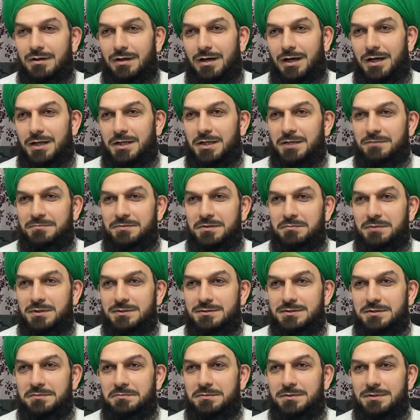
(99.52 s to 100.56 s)
Hanefi
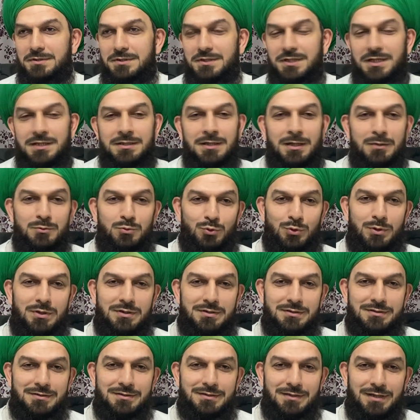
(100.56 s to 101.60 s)
mezhebinin genel
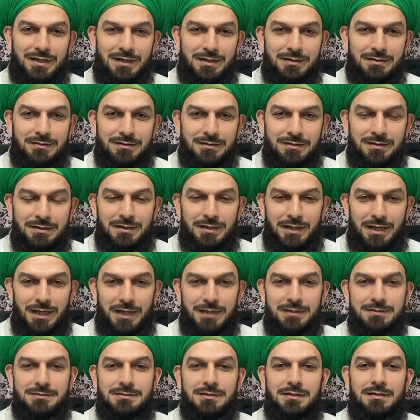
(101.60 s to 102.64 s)
kuralıdır yani.
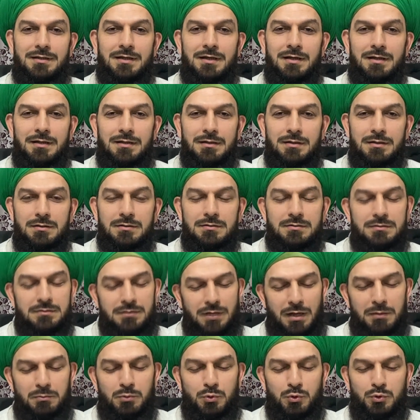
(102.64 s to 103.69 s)
Eksere
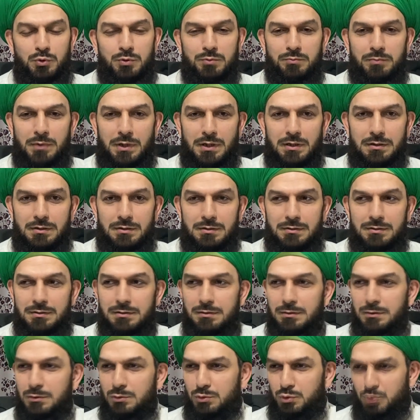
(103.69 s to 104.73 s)
tam hüküm verilir.
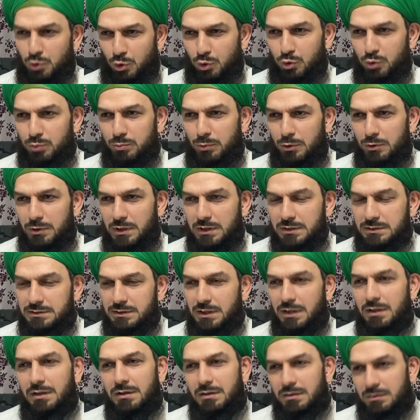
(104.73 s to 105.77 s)
Çoğu
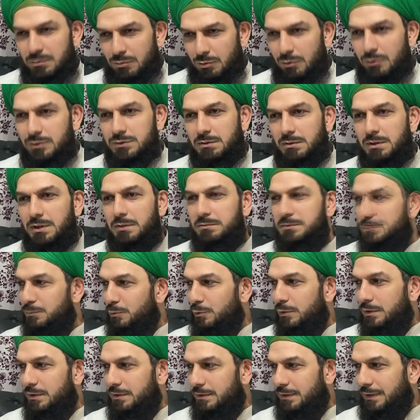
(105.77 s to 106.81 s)
böyleyse o zaman hepsi
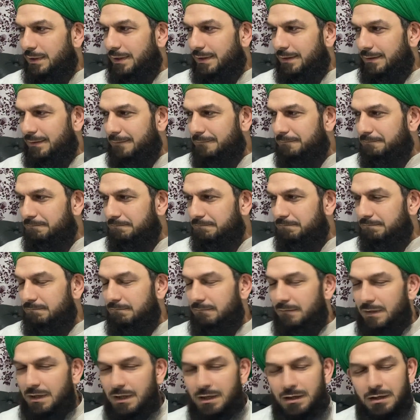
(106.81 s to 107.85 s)
böyledir yani.
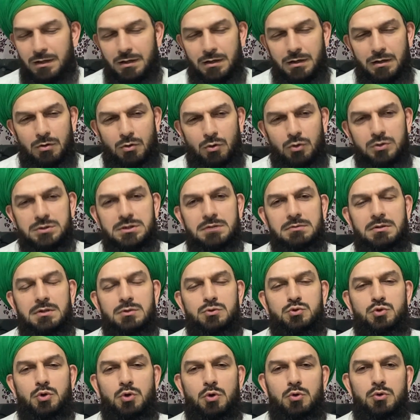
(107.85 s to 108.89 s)
O
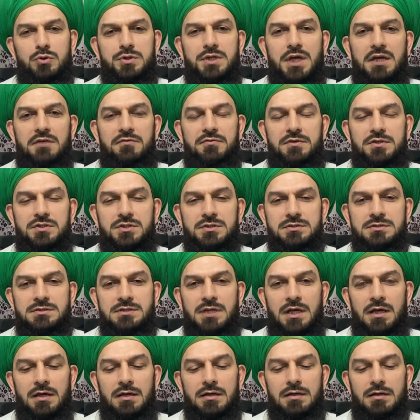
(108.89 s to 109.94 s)
zaman çoğu keyif
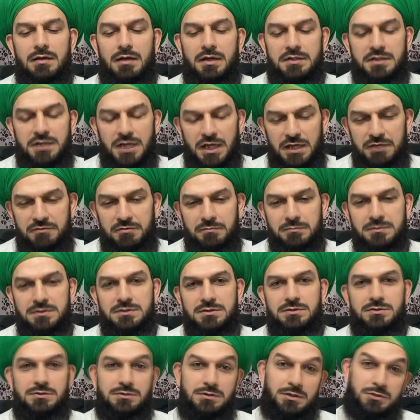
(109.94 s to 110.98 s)
içinse e, keyfimiz
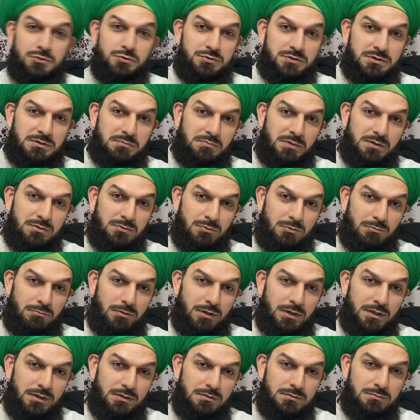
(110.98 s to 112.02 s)
için yaşıyoruz demektir o
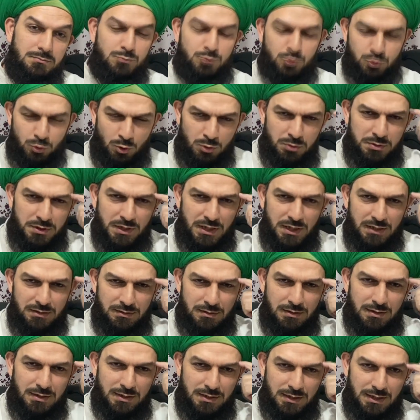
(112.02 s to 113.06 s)
vakit. Sor
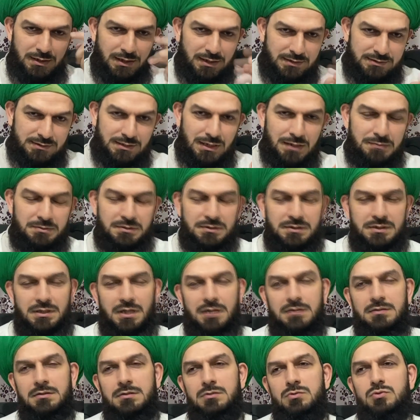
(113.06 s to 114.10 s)
kendine yani hesabını
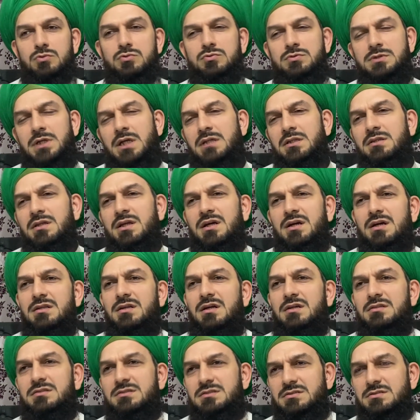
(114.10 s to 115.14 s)
kendin tut. Sen ne
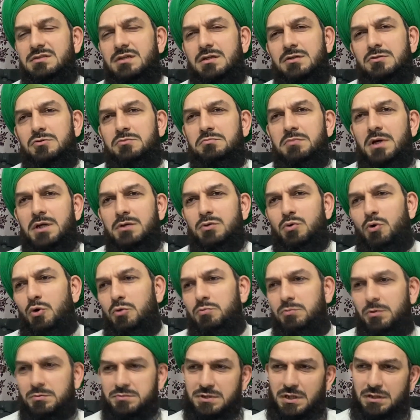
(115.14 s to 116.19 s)
kadar dizi seyrediyorsun ben
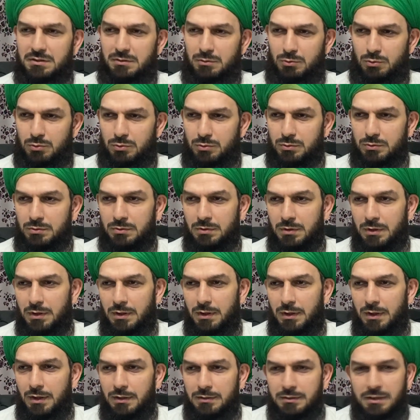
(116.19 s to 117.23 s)
görmüyorum zaten onu.
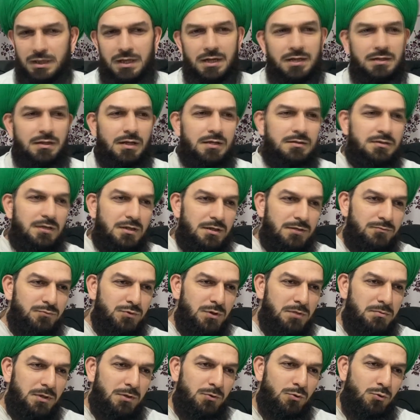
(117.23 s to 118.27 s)
Ne kadar
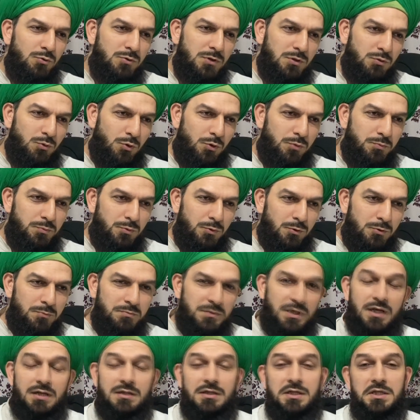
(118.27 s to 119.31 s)
telefona bakın onu da görmüyorum.
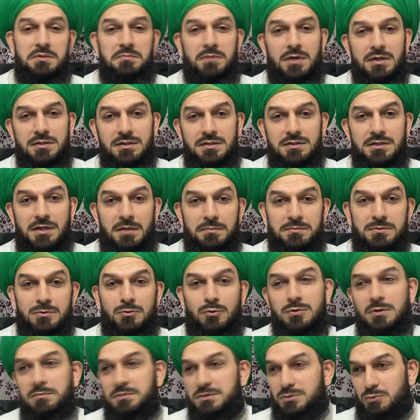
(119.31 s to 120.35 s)
Ne kadar ibadet yaptığını
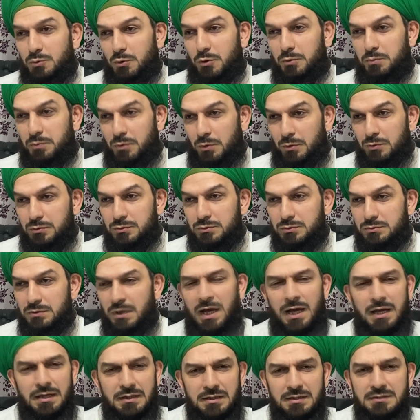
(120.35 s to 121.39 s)
onu da biz görmüyoruz.
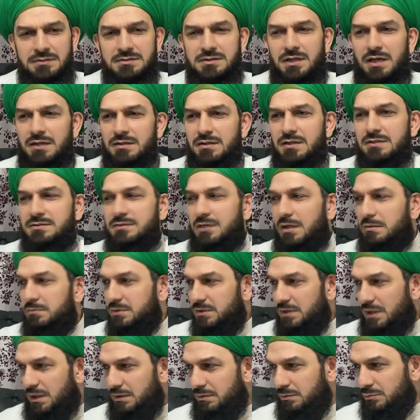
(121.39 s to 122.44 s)
Herkes kendi
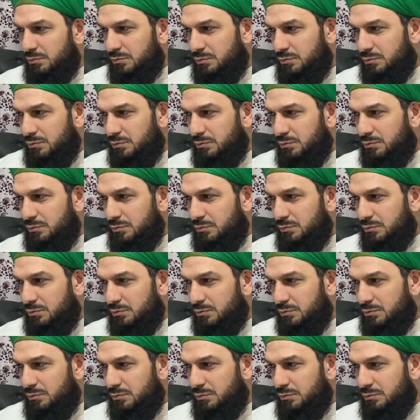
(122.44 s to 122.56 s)
hesabını kendi